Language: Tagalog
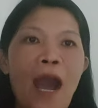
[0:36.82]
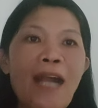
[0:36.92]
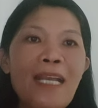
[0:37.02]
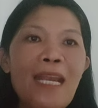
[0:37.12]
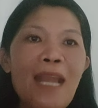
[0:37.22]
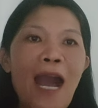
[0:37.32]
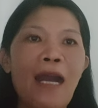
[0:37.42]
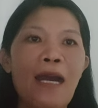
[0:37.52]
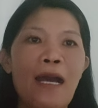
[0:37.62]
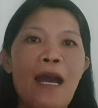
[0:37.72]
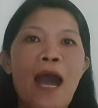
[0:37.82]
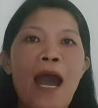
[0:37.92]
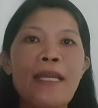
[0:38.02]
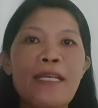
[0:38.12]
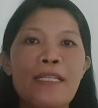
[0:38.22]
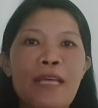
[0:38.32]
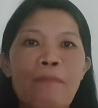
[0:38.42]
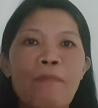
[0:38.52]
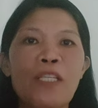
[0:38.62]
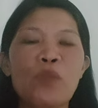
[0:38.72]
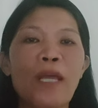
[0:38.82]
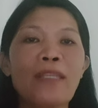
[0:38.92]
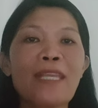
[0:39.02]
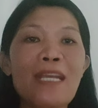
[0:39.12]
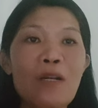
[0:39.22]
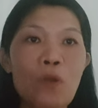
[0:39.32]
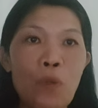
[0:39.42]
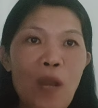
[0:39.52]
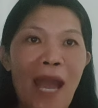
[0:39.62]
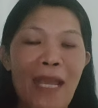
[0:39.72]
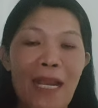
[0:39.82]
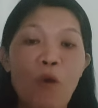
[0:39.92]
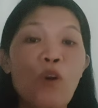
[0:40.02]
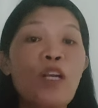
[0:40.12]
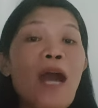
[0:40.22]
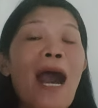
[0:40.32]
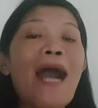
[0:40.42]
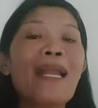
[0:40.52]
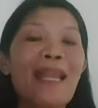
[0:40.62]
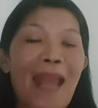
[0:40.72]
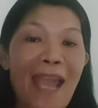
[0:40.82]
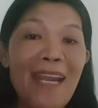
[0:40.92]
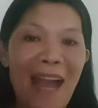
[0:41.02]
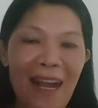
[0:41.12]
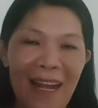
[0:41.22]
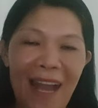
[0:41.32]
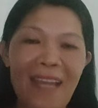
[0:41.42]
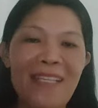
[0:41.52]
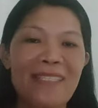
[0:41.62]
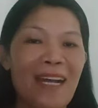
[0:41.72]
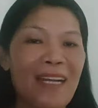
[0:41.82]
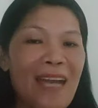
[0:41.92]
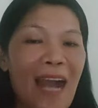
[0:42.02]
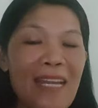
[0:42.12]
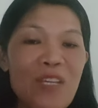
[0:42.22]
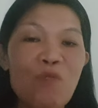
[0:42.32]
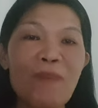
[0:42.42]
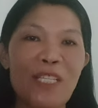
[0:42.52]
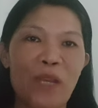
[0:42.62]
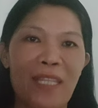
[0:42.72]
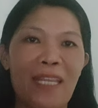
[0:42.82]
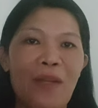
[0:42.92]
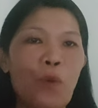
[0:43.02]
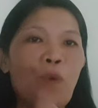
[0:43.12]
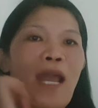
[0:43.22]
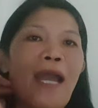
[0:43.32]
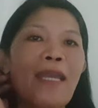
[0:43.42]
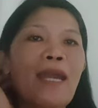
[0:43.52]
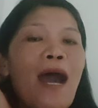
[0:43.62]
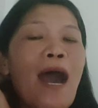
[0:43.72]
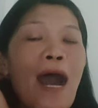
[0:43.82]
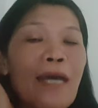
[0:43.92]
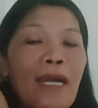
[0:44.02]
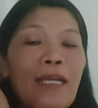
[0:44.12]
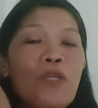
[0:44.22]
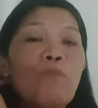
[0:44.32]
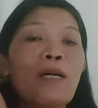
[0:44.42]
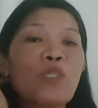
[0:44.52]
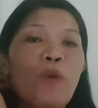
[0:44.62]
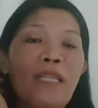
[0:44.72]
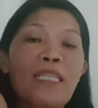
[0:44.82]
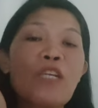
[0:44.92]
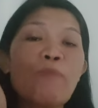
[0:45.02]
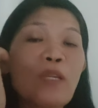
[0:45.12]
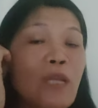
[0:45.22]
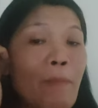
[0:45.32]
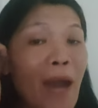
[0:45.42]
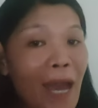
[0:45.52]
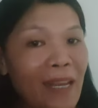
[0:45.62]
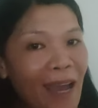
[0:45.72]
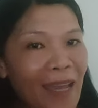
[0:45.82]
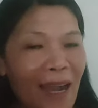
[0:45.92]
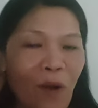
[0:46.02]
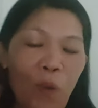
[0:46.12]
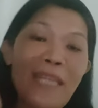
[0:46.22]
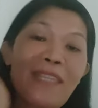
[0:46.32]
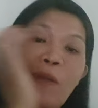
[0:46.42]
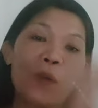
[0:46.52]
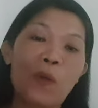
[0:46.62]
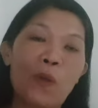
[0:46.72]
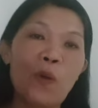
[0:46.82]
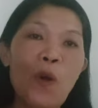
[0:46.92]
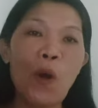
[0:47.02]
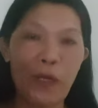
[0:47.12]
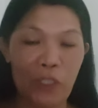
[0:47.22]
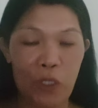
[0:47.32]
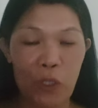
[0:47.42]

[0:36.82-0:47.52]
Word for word: ang ilang ay isang maswerteng kulay or ang lilac ay isang ang iyong maswerteng kulay at ang iyong maswerteng numero naman ay ang 4 8,